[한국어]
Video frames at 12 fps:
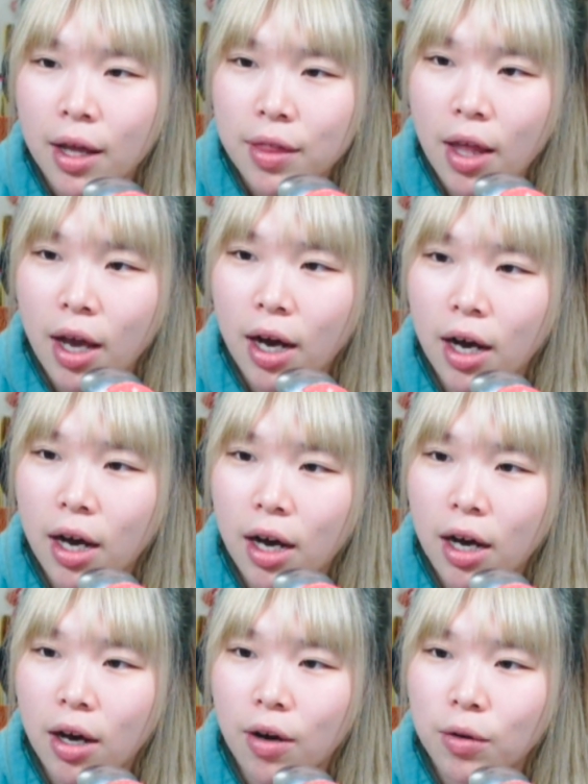
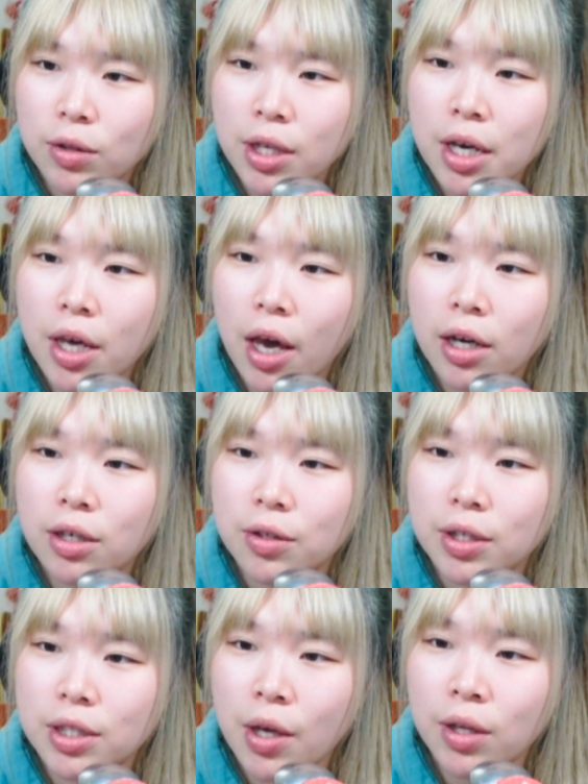내가 새해 계획을
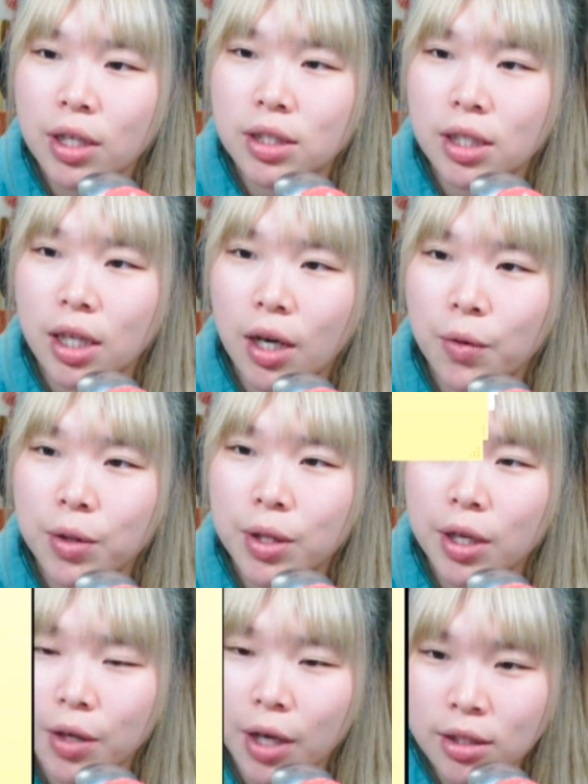이렇게 세워놨잖아.
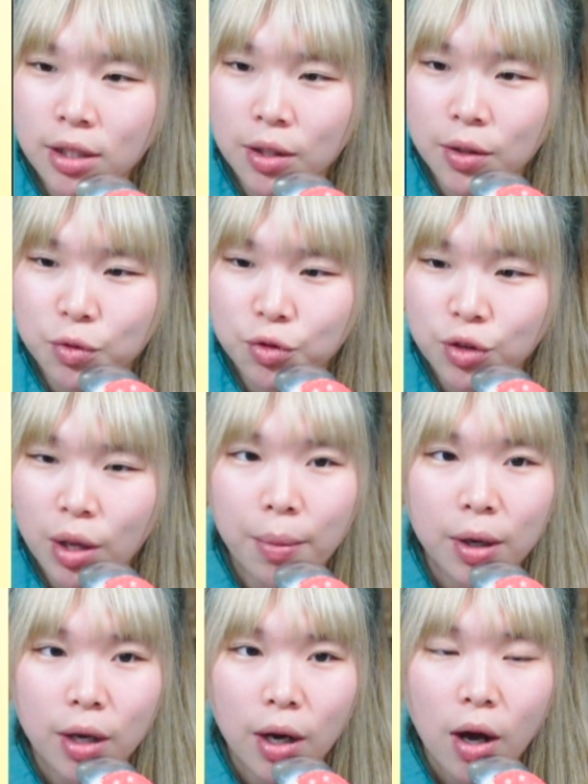여기다 이렇게 항상 이렇게 둔단
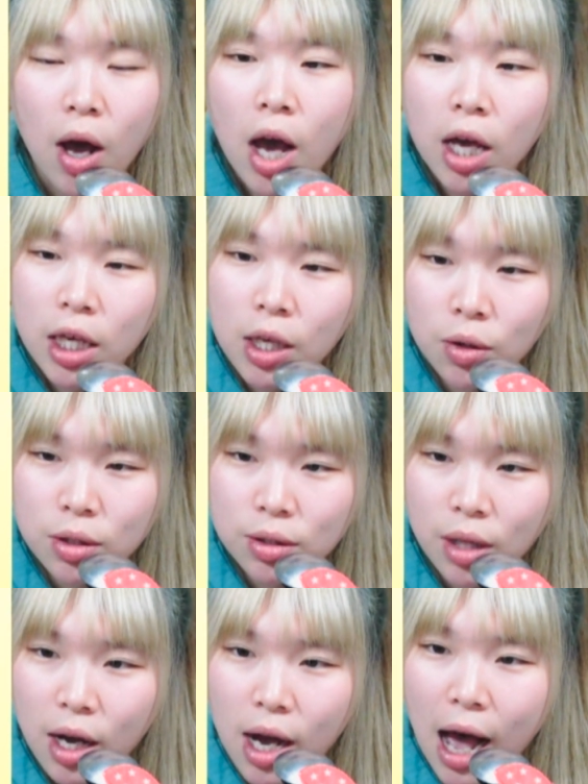말이야.
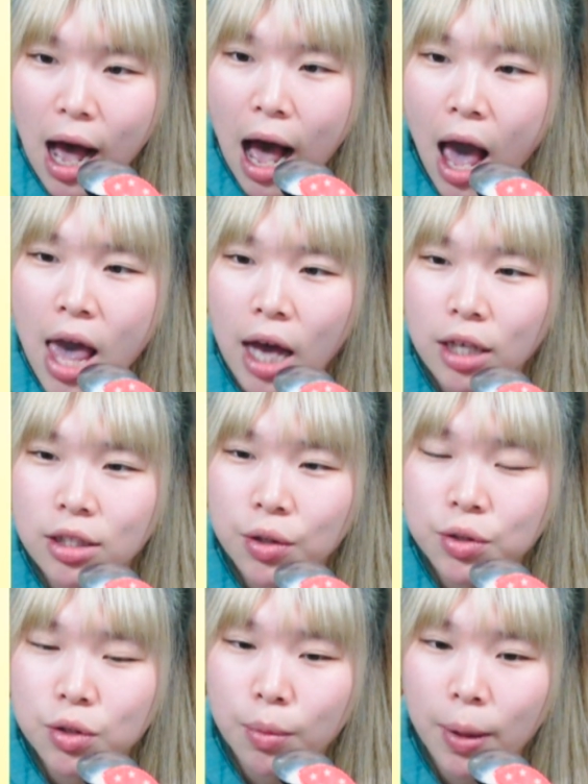이거를 내가 아예 안
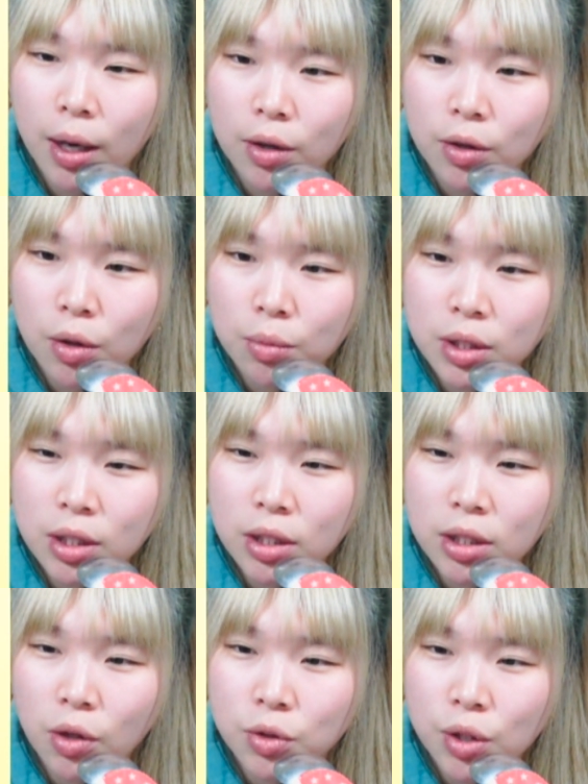세웠어 봐. 그럼
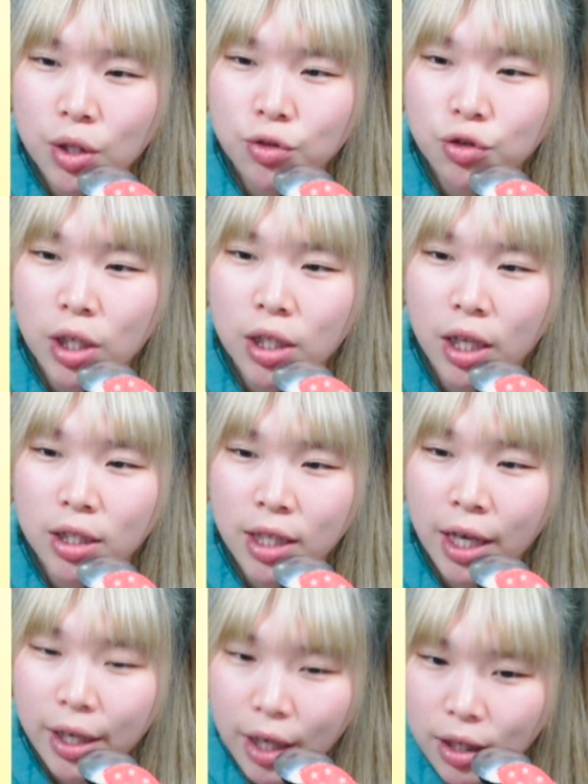이 6개 중에 나는
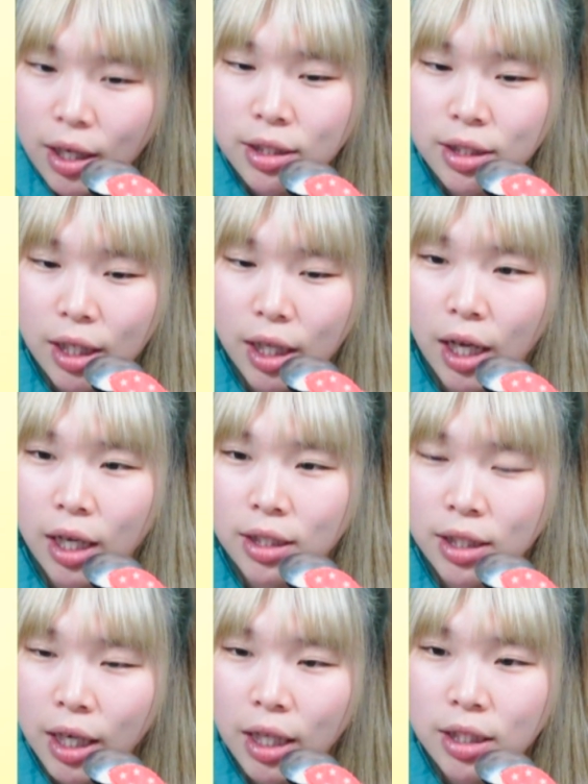3개를 했잖아.
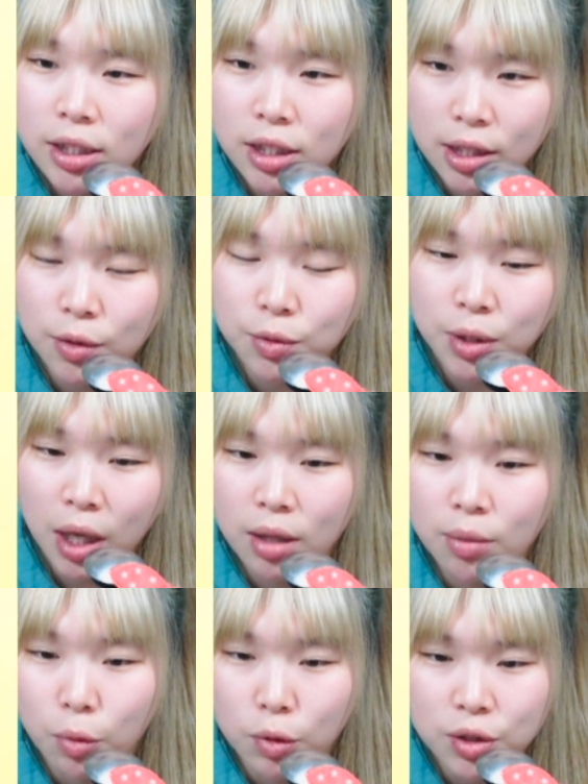3개는 지키고
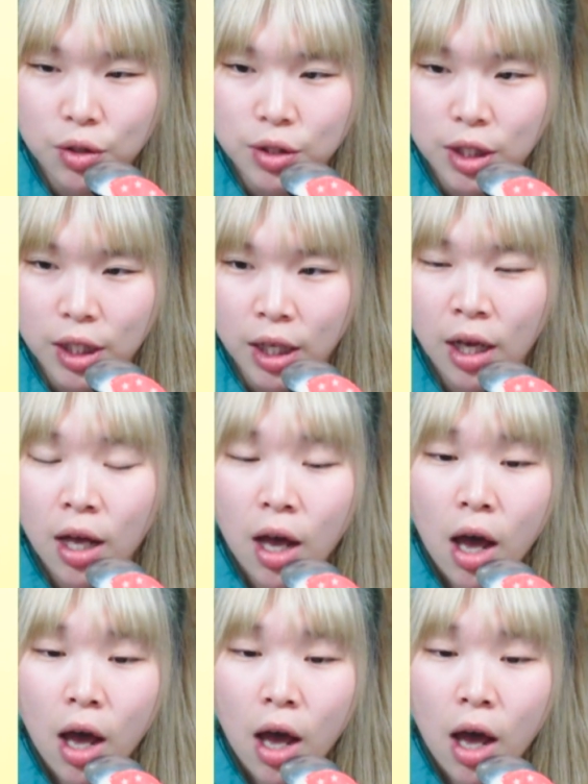3개는 못 지켰잖아.